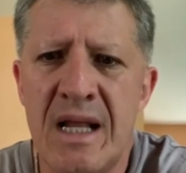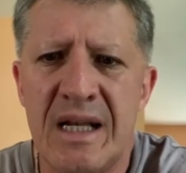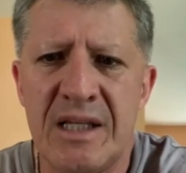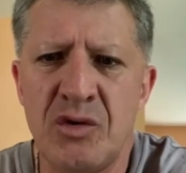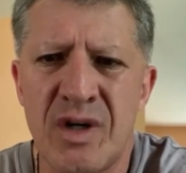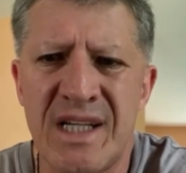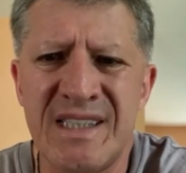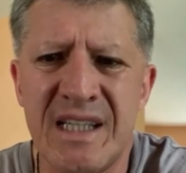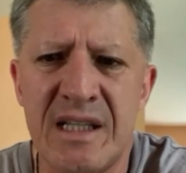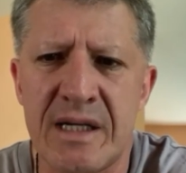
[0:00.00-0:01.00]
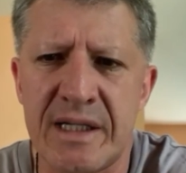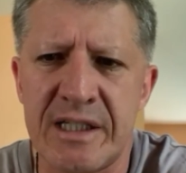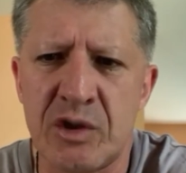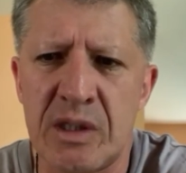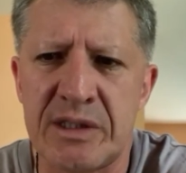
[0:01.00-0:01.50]
La añoranza del
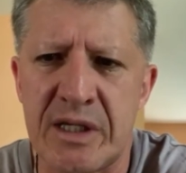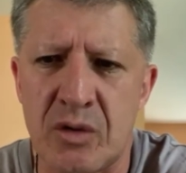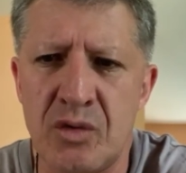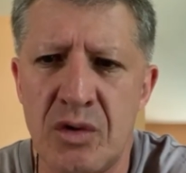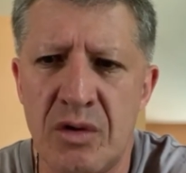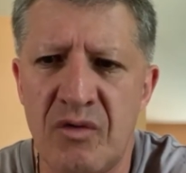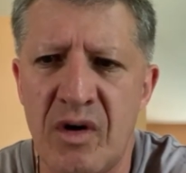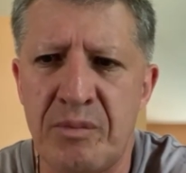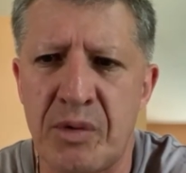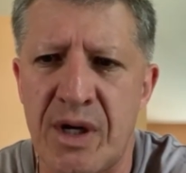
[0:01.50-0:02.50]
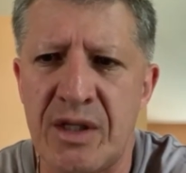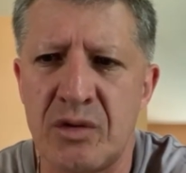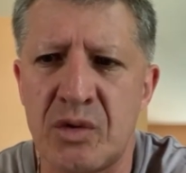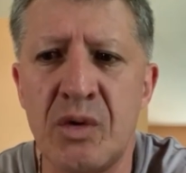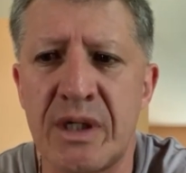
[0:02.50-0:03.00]
regreso al terruño fue por
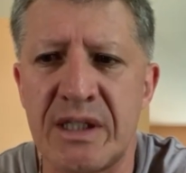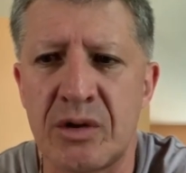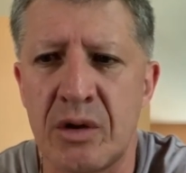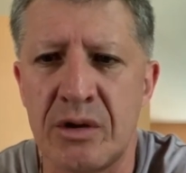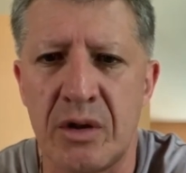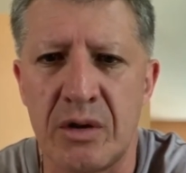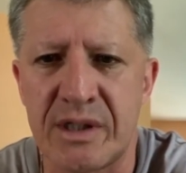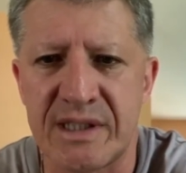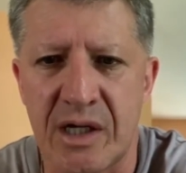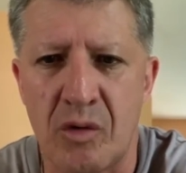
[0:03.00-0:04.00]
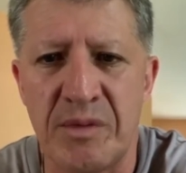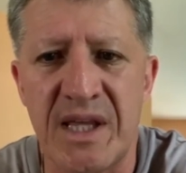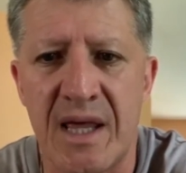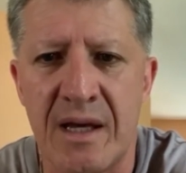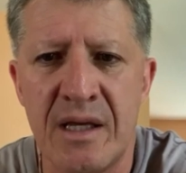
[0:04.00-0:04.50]
años un crisol de olores a comida,